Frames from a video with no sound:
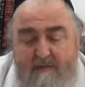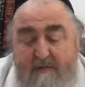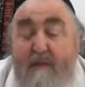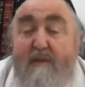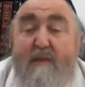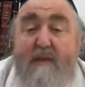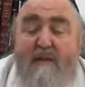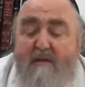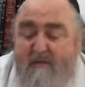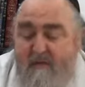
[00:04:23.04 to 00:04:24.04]
veut
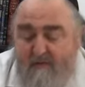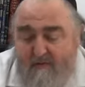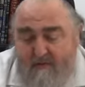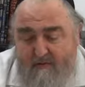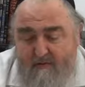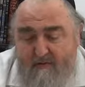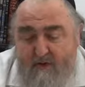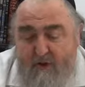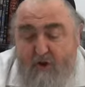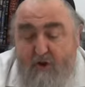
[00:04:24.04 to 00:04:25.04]
dire que
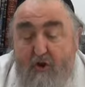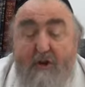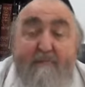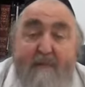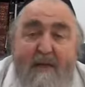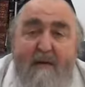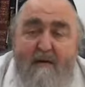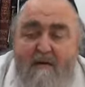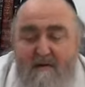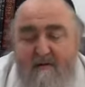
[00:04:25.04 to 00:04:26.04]
jamais
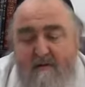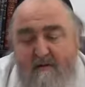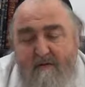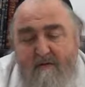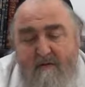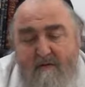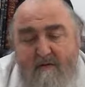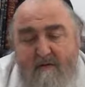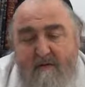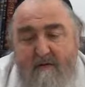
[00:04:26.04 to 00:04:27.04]

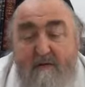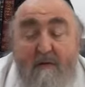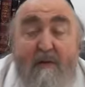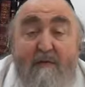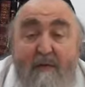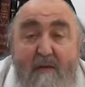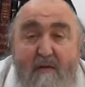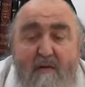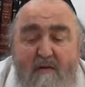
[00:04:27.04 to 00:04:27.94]
dans la vie